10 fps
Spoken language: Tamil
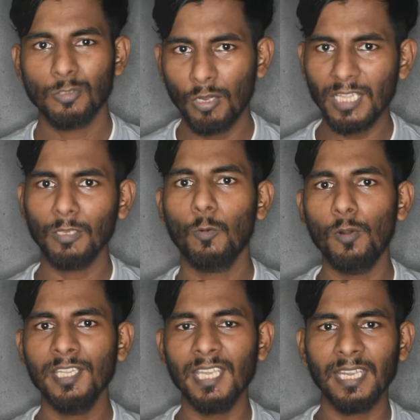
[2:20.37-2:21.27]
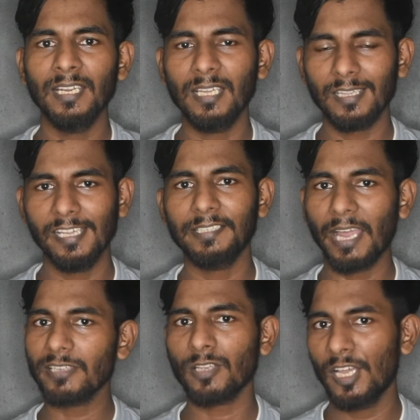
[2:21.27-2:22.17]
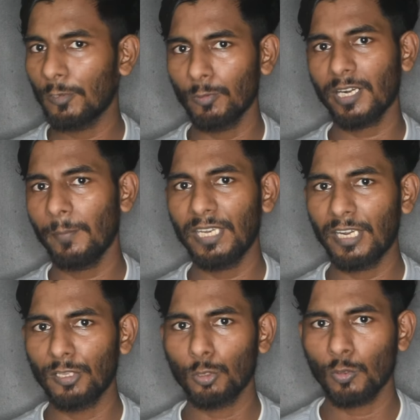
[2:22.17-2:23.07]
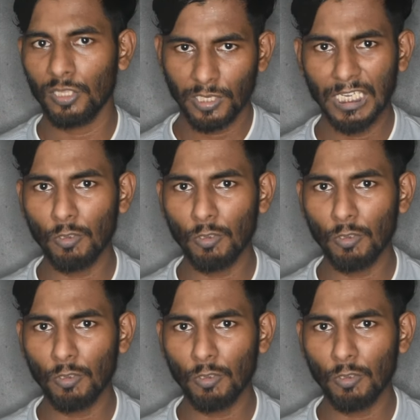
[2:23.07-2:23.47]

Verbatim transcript: ஸோ அந்த கொடியை எடுக்கிறது தான் டாஸ்க்காக இருக்குன்ற மாதிரி எனக்கு தோணுது